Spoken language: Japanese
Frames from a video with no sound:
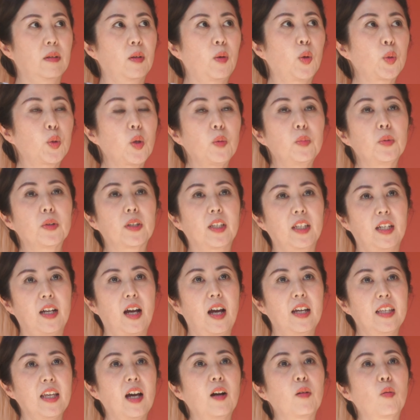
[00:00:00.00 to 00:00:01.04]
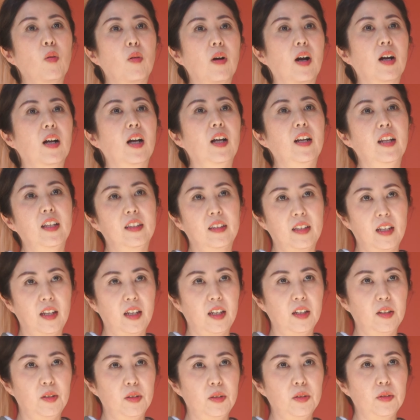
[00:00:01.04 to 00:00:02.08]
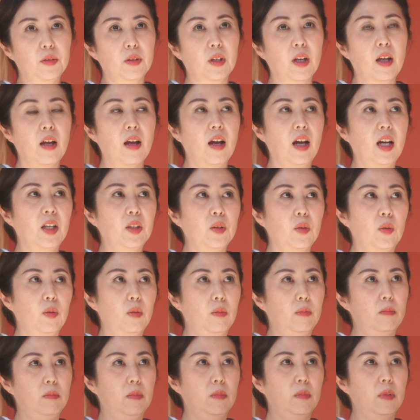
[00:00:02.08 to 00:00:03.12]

寿」が100個書かれているあの